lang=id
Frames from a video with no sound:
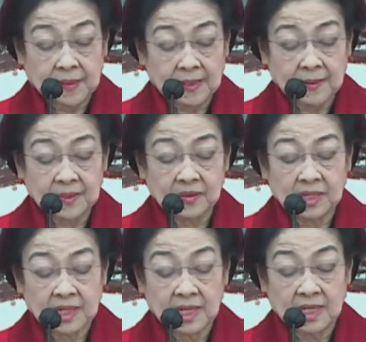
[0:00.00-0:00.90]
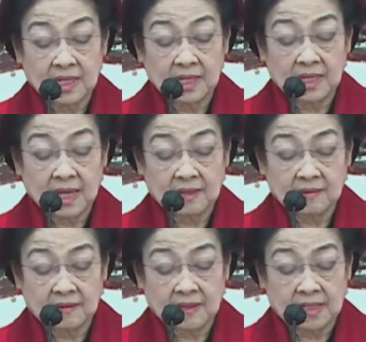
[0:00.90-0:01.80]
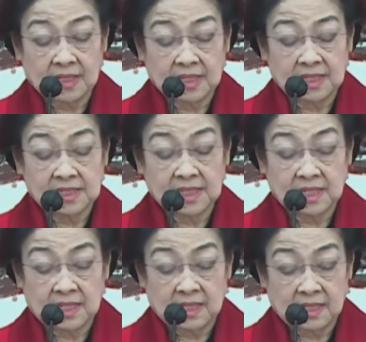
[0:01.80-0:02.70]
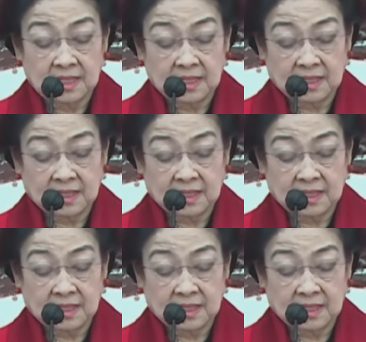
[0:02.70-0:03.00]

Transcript: Para menteri yang hadir di sini